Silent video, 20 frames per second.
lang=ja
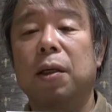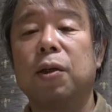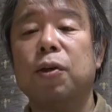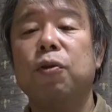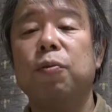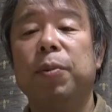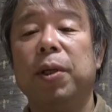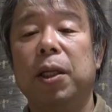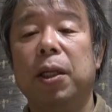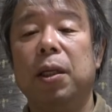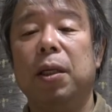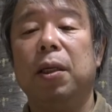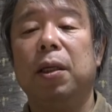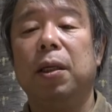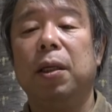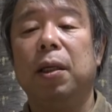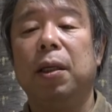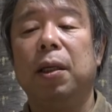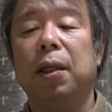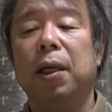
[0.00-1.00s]
9ミリ
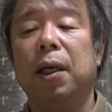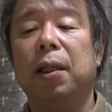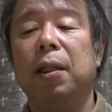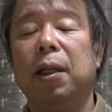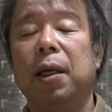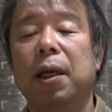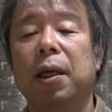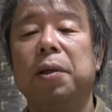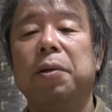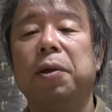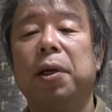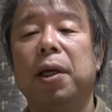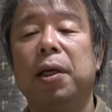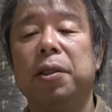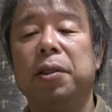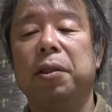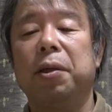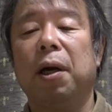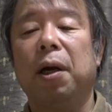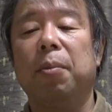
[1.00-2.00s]
なんで N
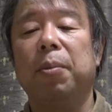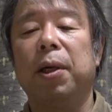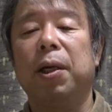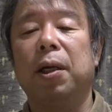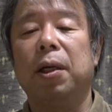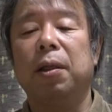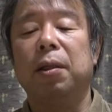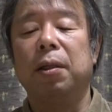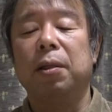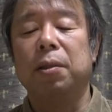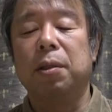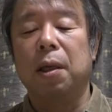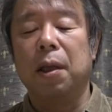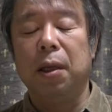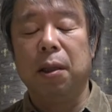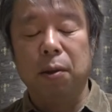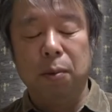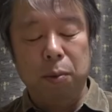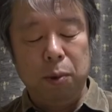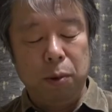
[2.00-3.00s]
ゲージの幅なんですけ
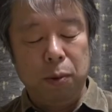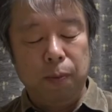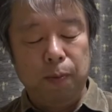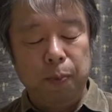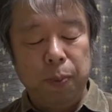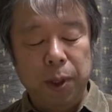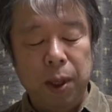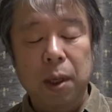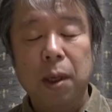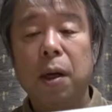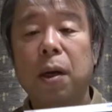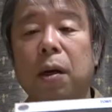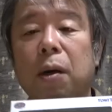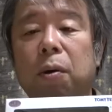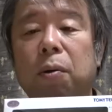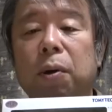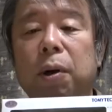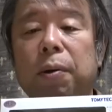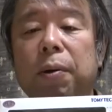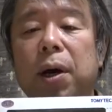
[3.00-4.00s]
れども、
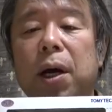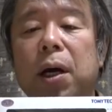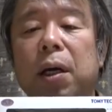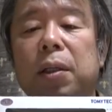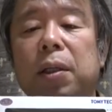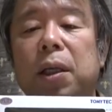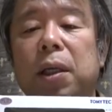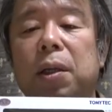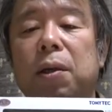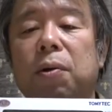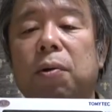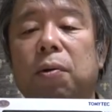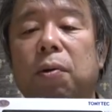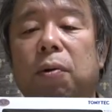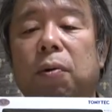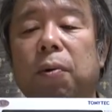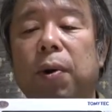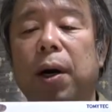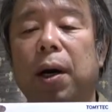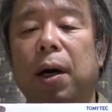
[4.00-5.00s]
これは2
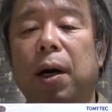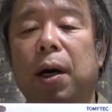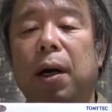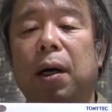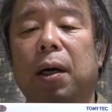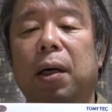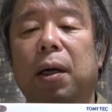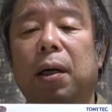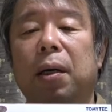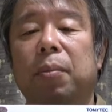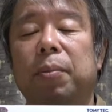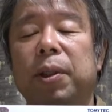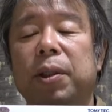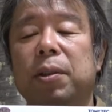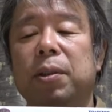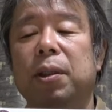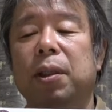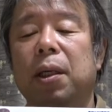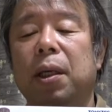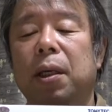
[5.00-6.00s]
両は
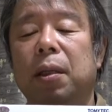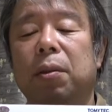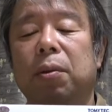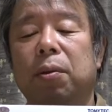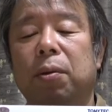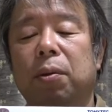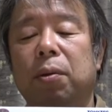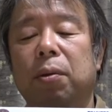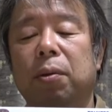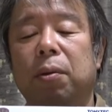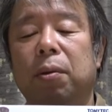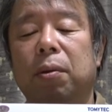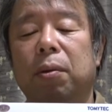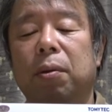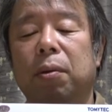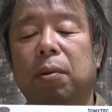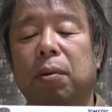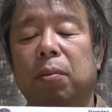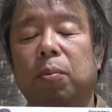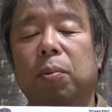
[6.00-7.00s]
別に、えっ、ー、
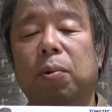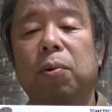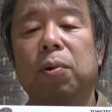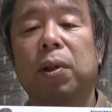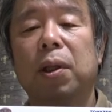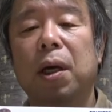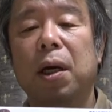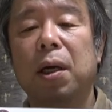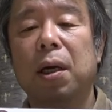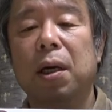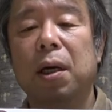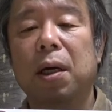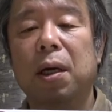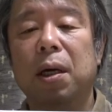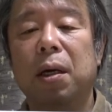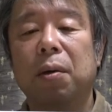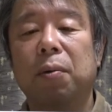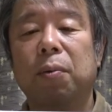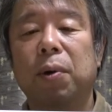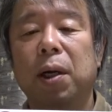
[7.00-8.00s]
と、モーター
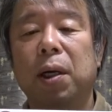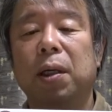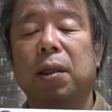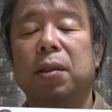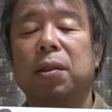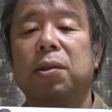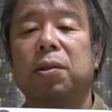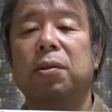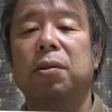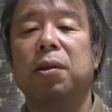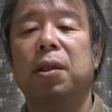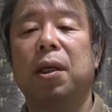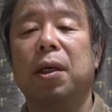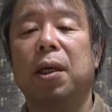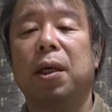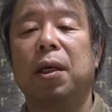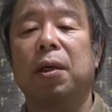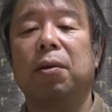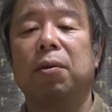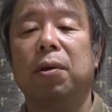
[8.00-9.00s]
は積んで
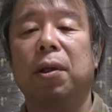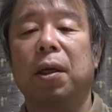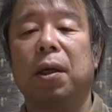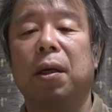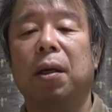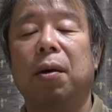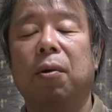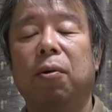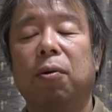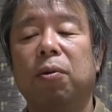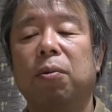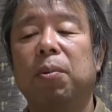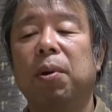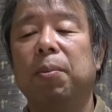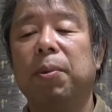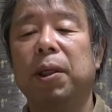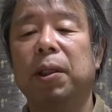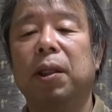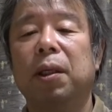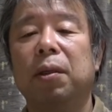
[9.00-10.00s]
ないので、このま
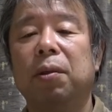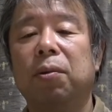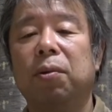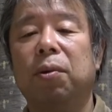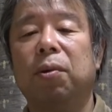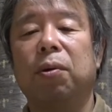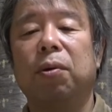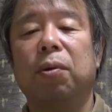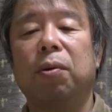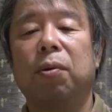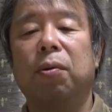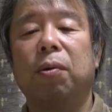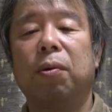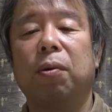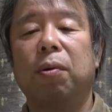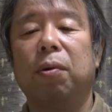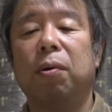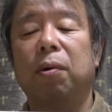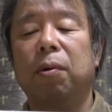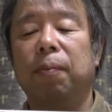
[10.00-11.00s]
まだと、
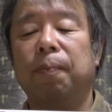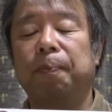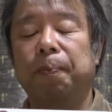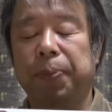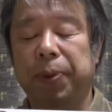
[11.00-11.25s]
こう、